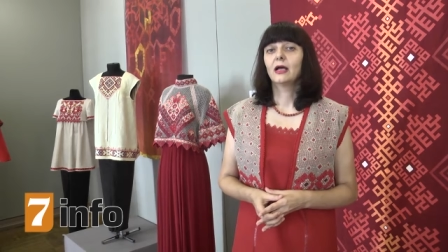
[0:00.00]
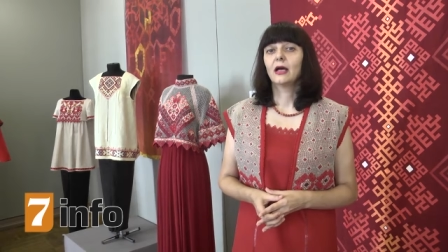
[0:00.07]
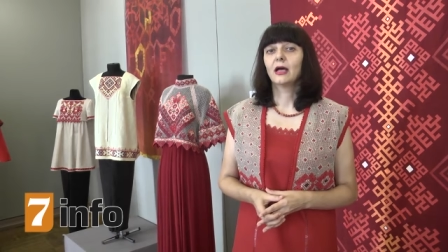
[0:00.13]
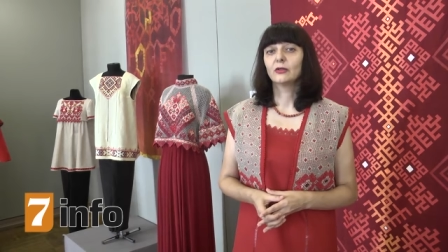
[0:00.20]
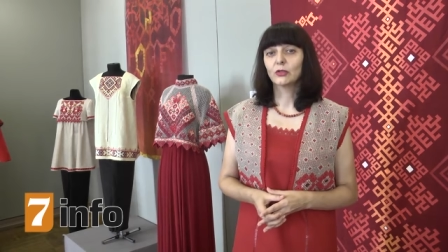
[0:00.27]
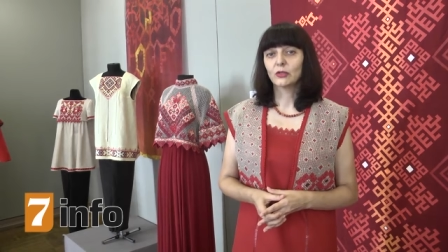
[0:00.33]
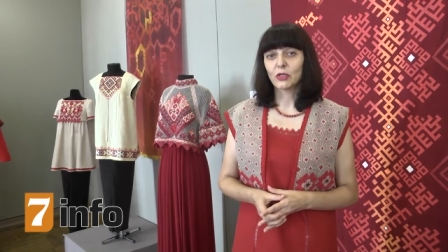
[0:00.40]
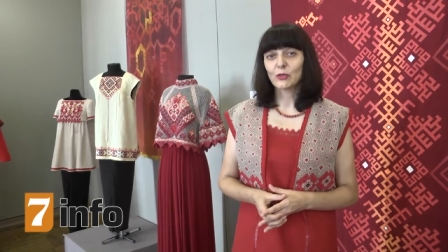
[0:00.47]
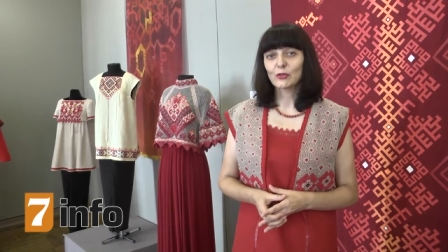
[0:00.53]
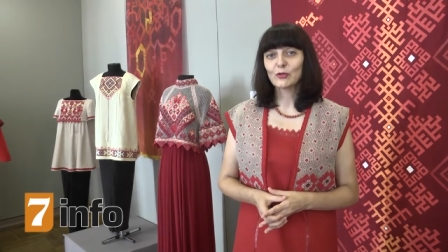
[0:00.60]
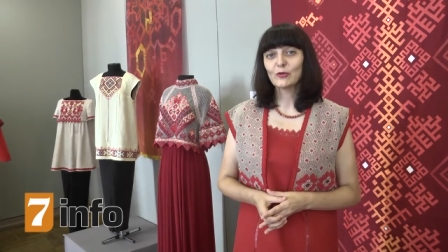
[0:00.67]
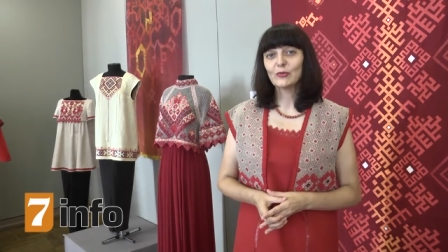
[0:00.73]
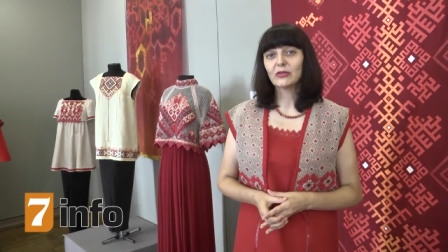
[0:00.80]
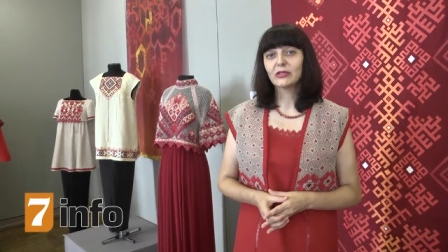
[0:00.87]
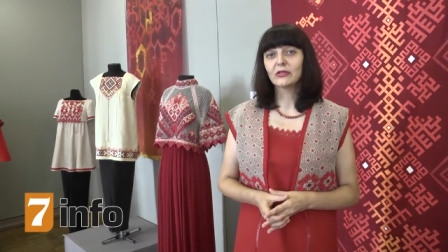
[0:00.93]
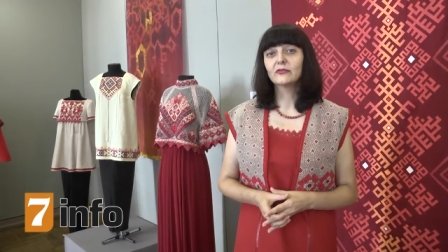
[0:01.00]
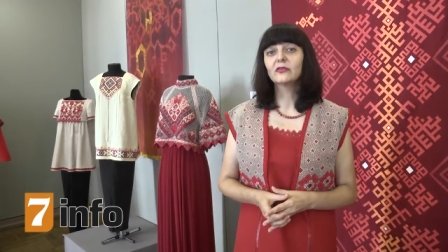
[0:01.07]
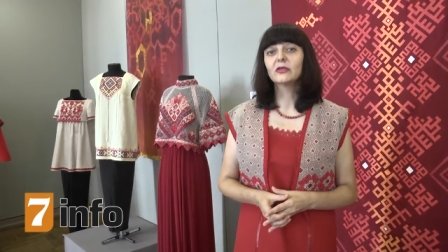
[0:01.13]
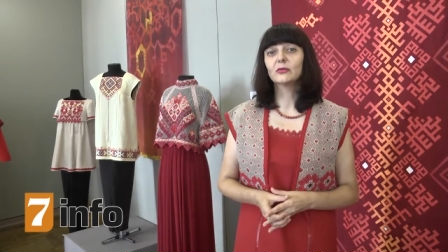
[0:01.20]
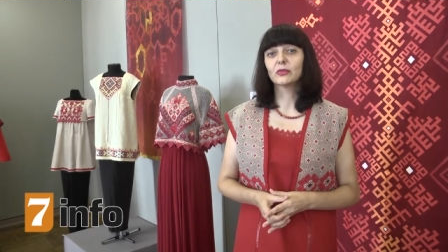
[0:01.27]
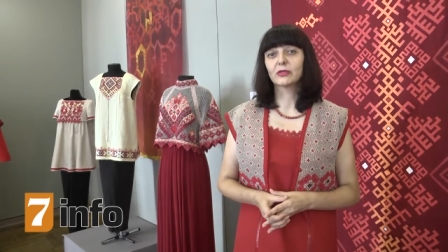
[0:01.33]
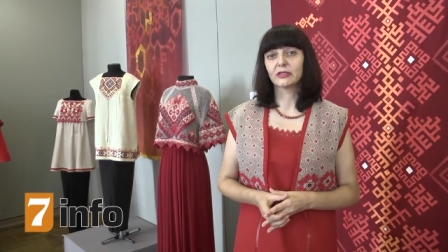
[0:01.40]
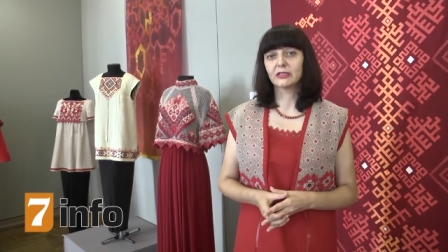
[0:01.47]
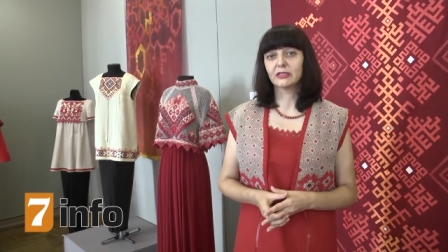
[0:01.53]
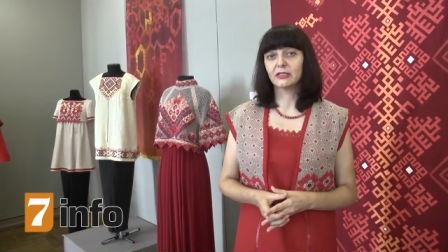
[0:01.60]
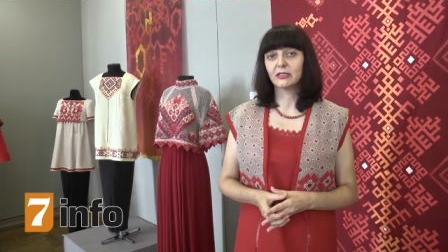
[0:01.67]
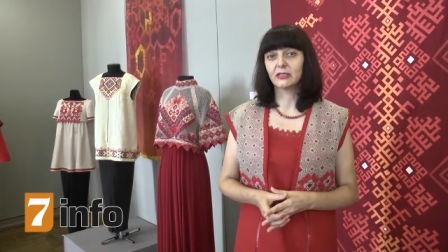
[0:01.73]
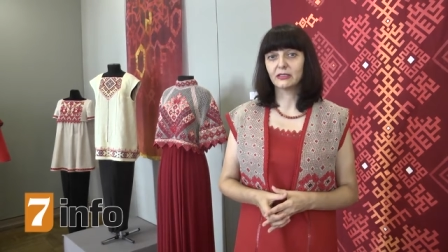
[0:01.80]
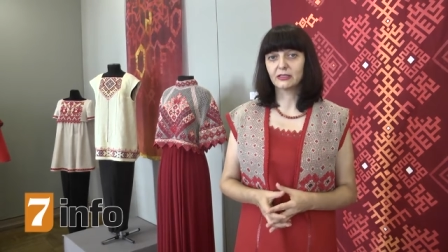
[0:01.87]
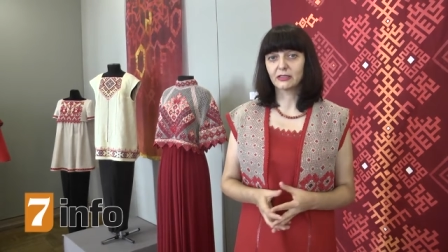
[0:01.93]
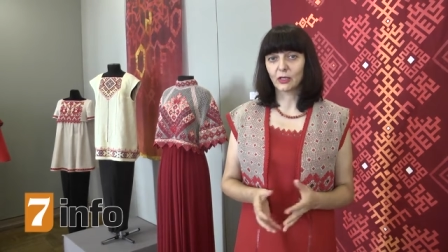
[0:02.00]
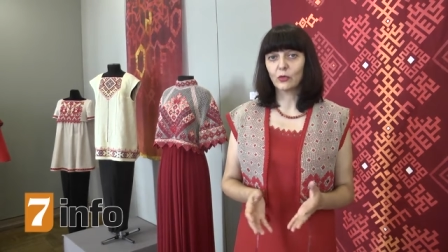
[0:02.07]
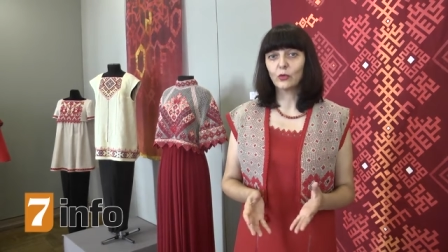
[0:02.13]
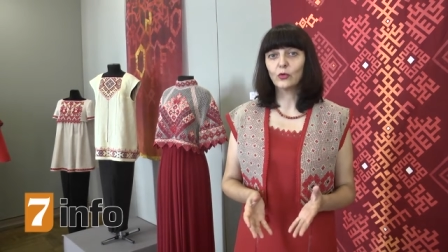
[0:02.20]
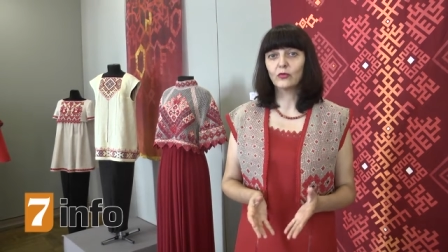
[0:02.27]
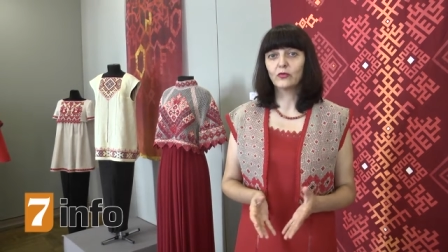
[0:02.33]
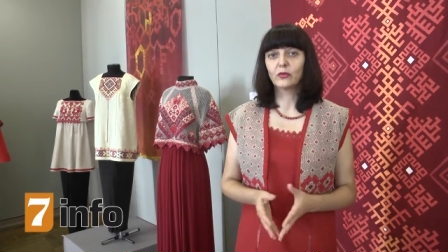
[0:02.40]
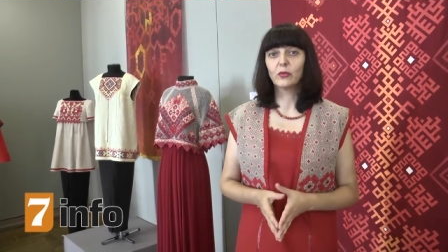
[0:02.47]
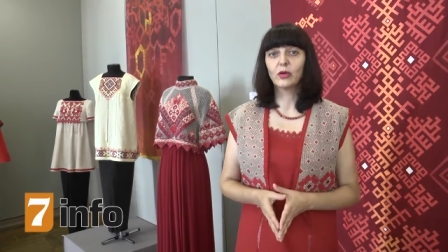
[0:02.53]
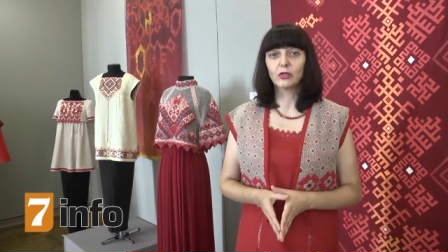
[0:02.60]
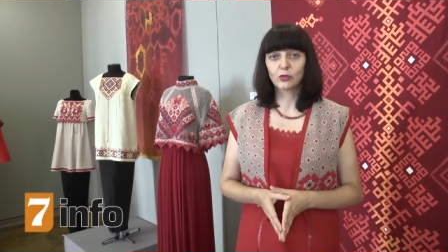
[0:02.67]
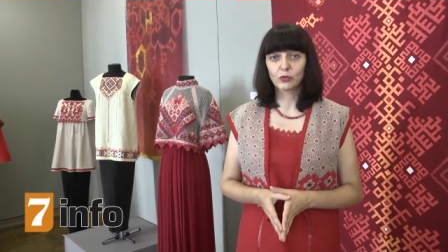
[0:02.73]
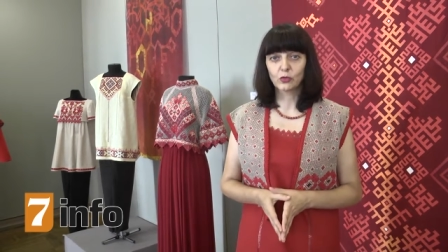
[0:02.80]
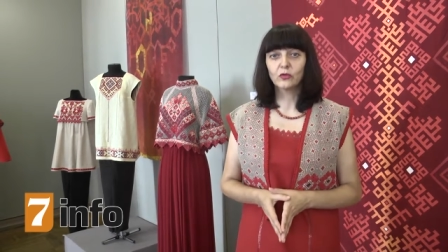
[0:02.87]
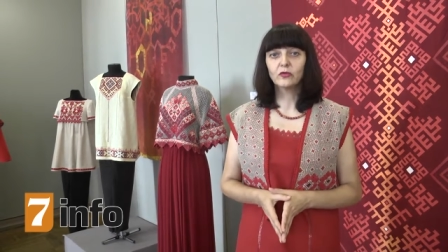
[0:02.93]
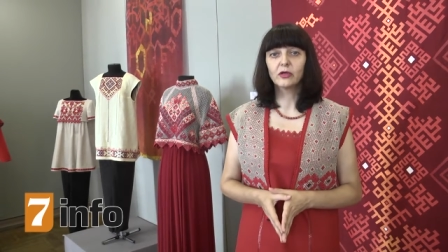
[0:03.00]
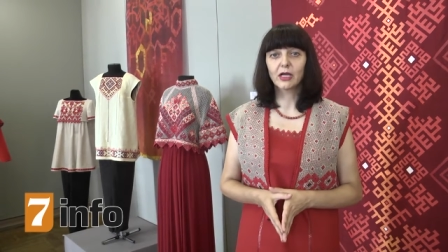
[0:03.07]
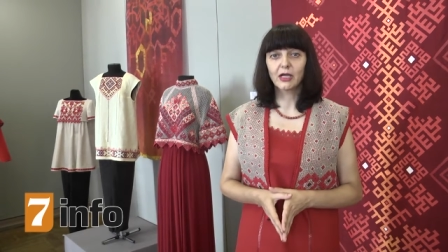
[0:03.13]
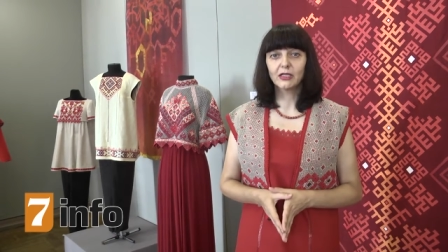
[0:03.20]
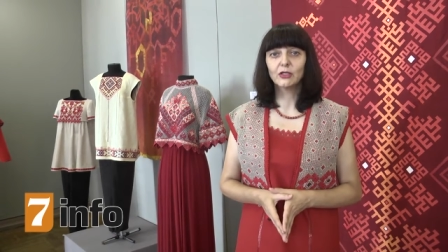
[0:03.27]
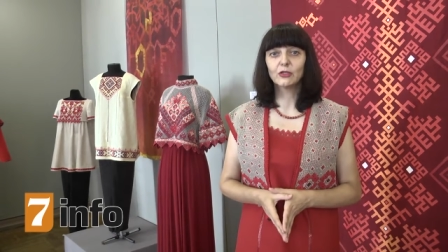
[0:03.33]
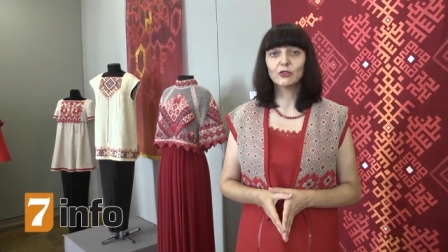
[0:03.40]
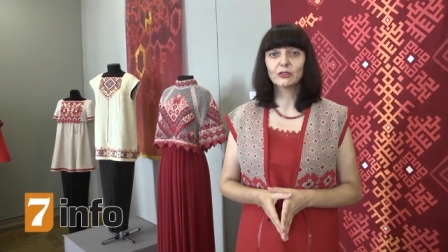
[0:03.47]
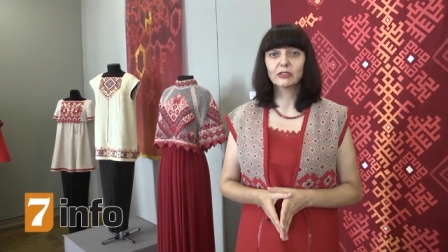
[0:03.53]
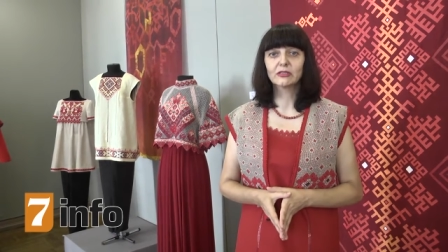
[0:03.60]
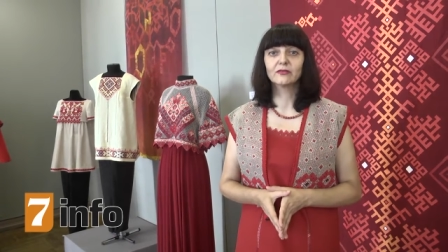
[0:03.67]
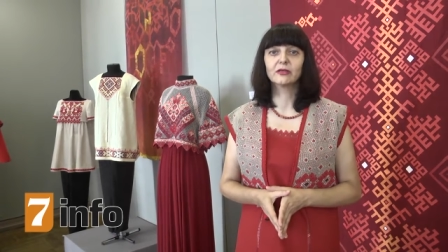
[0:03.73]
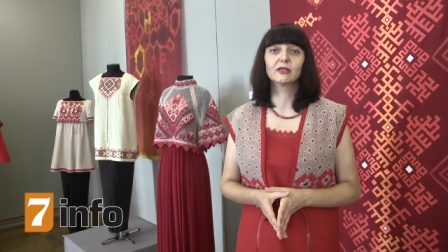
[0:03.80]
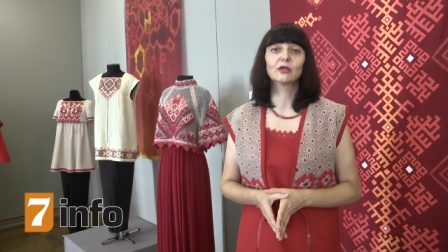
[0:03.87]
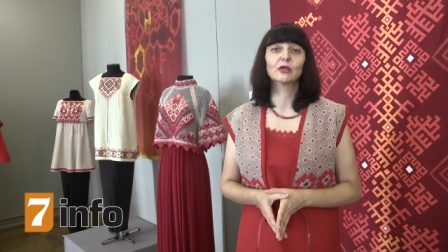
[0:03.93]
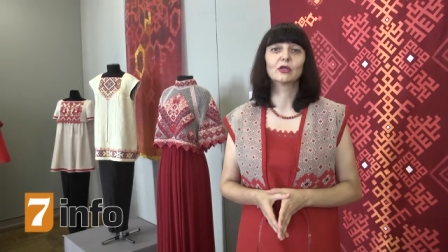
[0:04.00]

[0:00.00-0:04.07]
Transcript: Оно должно было выбрать из такого большого количества